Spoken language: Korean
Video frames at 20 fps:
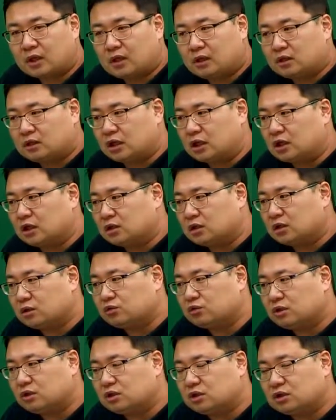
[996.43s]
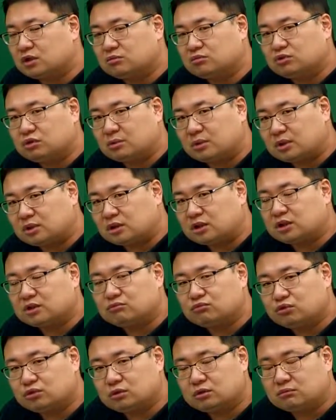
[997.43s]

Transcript: 낙역자가 수익자한테 물어봤는데 침묵은